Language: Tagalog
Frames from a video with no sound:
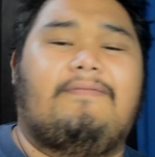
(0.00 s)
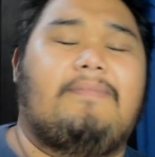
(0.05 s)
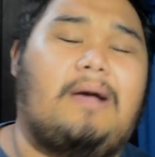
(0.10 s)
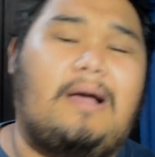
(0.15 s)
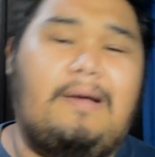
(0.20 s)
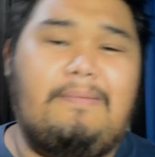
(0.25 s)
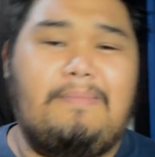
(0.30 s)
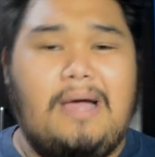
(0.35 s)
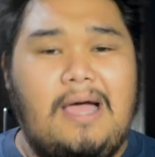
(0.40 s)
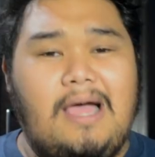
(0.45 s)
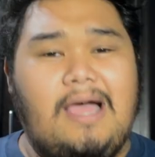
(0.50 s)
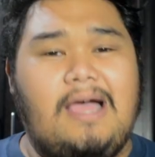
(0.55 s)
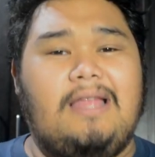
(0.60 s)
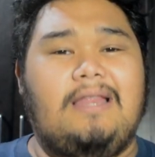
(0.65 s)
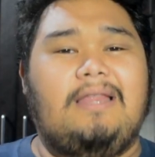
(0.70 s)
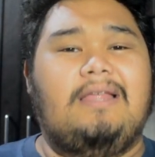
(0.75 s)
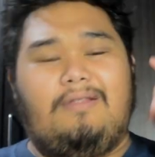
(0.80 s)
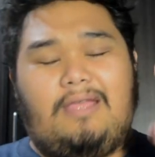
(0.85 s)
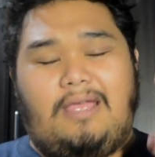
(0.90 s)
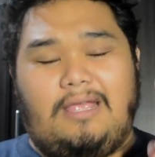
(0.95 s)
mga mahal
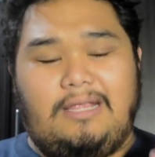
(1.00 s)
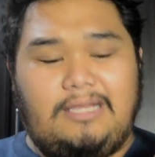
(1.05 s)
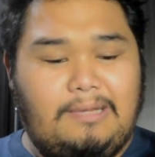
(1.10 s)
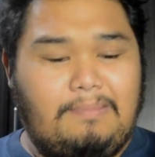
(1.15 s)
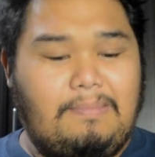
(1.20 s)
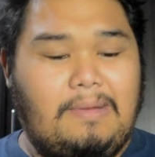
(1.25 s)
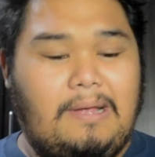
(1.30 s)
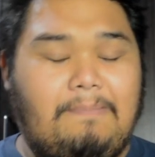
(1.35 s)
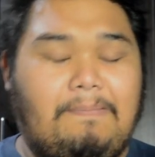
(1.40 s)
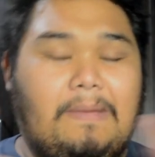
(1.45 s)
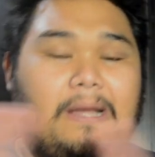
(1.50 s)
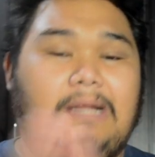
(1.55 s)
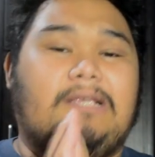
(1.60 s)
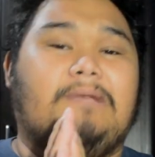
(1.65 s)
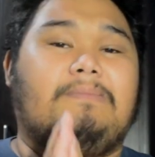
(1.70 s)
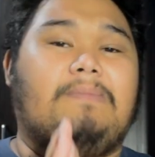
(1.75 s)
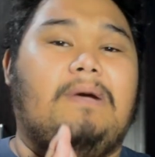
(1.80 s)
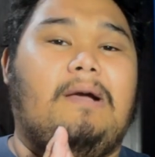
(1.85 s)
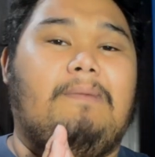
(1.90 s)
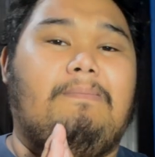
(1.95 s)
and sa para, para
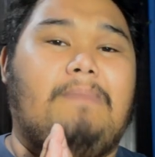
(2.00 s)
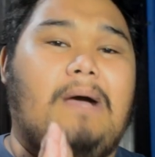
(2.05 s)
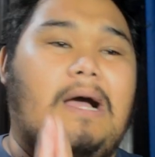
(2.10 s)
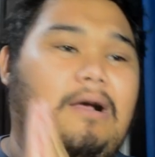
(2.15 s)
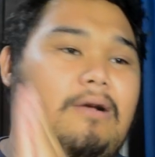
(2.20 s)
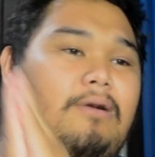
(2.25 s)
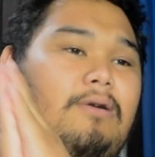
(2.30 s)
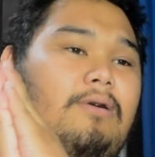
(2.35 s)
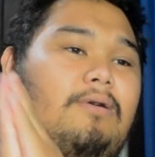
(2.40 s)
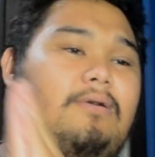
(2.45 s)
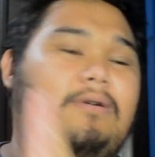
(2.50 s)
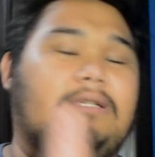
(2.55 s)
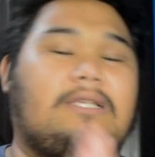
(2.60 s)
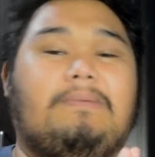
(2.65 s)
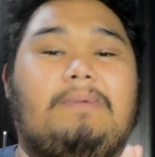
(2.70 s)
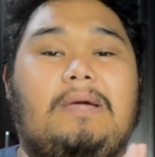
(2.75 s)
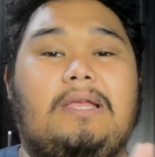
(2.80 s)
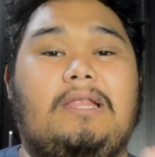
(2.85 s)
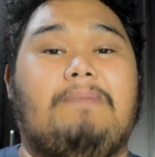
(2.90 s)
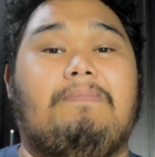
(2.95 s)
sa mga bago, sa
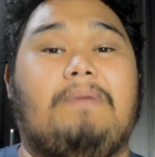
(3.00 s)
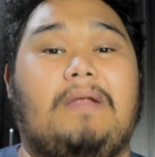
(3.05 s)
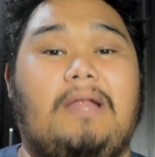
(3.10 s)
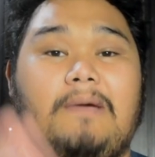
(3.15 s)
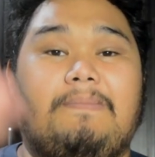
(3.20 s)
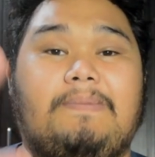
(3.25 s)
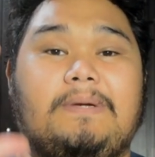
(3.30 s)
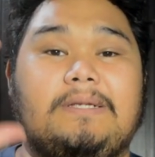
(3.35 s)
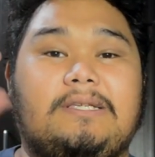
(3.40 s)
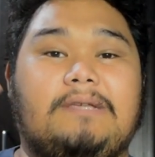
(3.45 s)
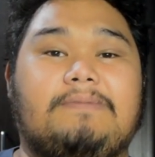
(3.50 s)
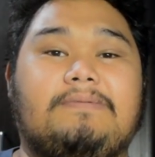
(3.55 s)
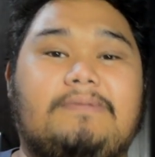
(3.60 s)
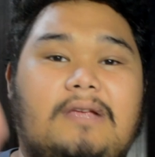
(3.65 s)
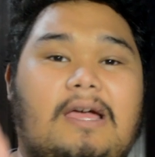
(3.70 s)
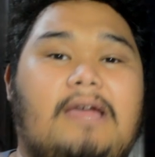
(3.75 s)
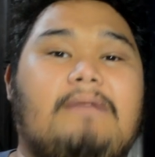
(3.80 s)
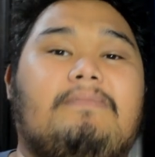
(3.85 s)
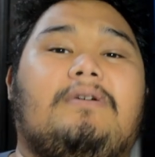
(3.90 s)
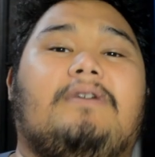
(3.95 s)
mga hindi pa
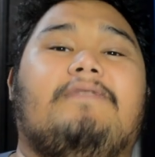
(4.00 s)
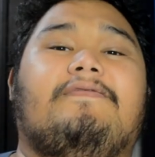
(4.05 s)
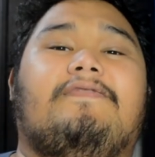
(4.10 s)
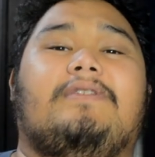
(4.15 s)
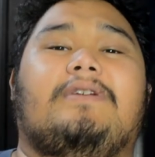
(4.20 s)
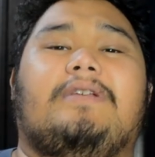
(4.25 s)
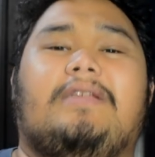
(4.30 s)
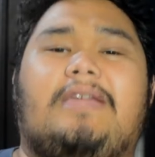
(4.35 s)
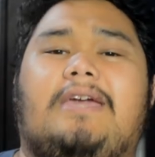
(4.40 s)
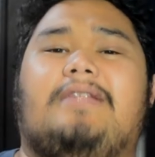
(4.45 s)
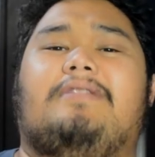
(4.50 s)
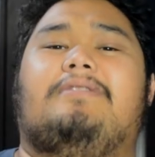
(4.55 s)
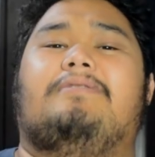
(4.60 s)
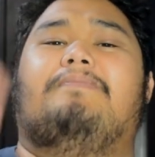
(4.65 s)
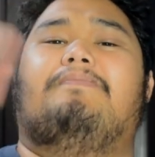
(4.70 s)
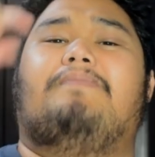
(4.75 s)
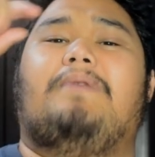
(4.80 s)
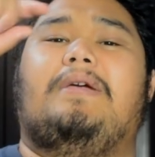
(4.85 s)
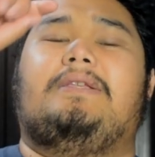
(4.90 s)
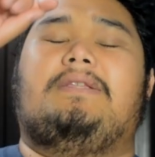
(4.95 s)
nakapag-subscribe, don't forget to
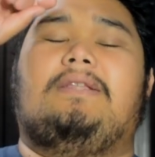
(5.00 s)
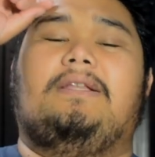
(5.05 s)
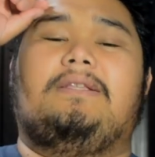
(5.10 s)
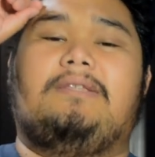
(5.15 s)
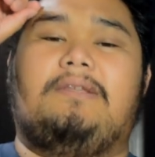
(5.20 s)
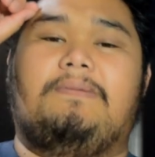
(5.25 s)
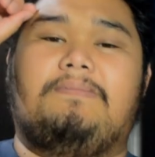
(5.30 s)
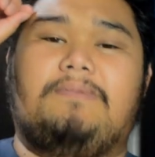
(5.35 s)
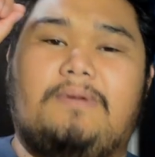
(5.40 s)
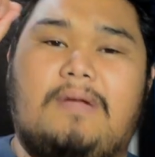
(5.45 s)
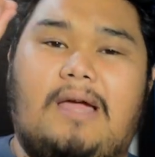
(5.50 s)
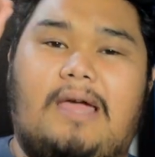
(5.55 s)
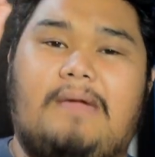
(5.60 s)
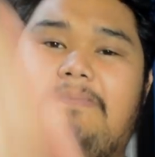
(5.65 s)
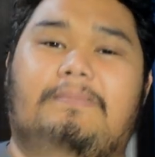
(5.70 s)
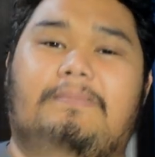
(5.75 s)
press that subscribe